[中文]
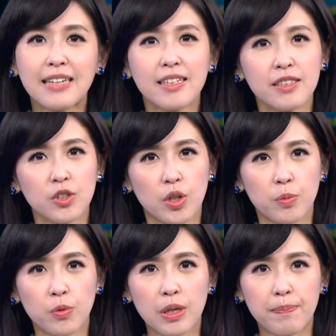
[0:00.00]
他知道自首
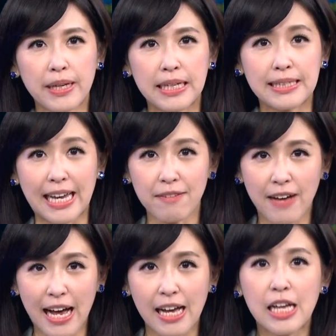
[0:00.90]
不会被裁
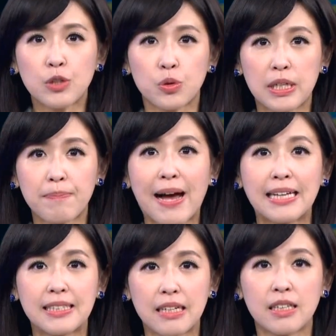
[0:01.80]
罚，所以
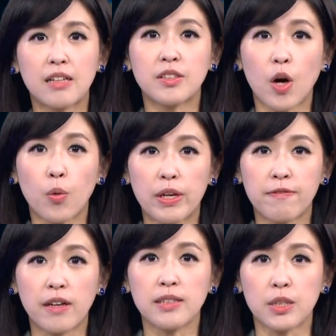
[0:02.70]
把香肠缴回
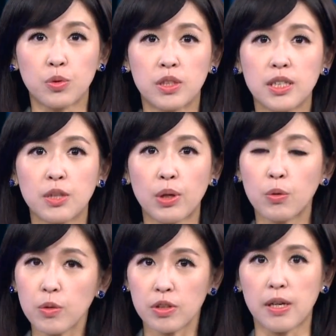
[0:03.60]
防检局的这一段
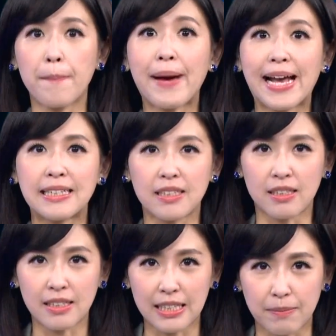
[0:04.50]
过程拍成
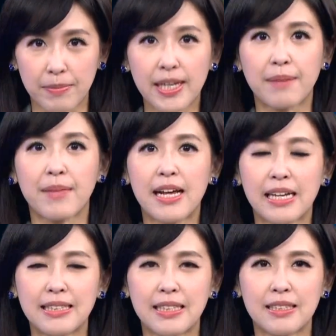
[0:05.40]
了影片。
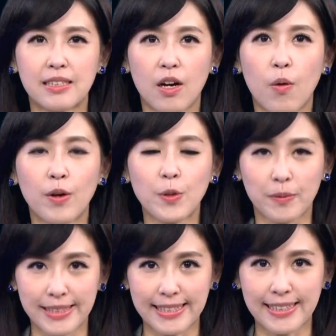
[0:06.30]
连线记者黄
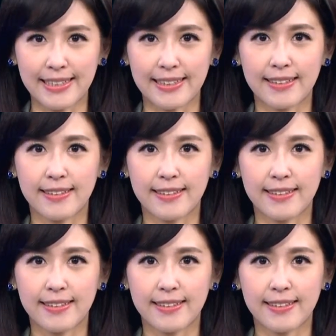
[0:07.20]
永兴。